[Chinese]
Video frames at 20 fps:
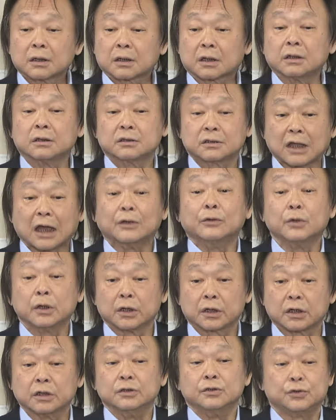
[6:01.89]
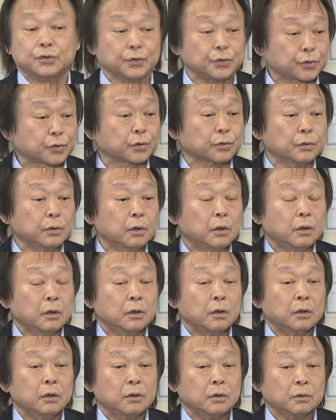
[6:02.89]
各单位各局处，
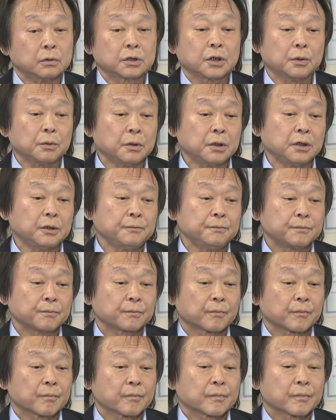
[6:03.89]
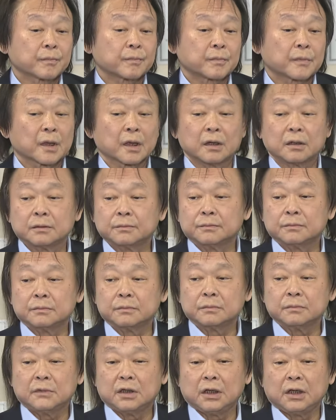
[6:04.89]
我认为
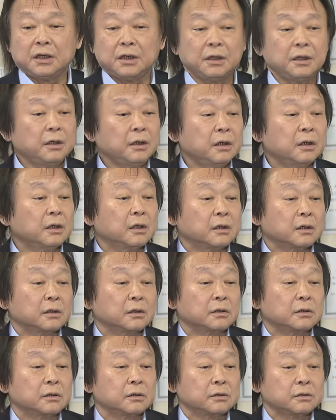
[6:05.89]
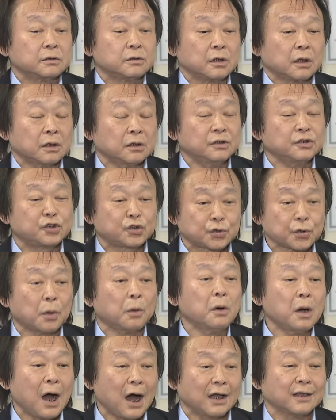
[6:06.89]
你很
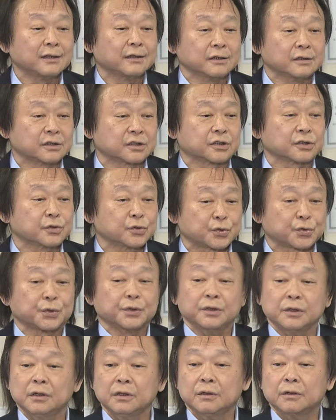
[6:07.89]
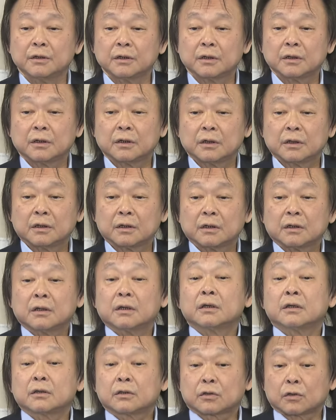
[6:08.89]
凶悍的质询
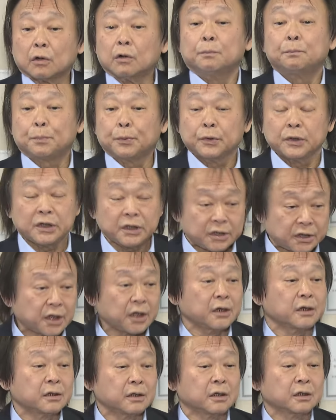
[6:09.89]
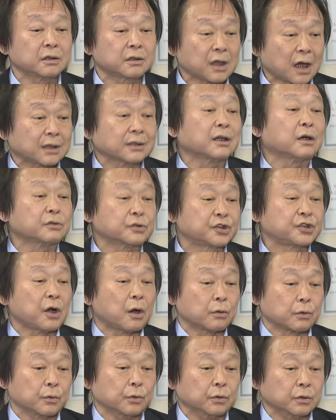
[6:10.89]
都不一定能达到
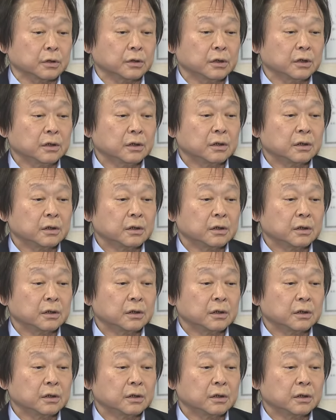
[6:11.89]
效果的，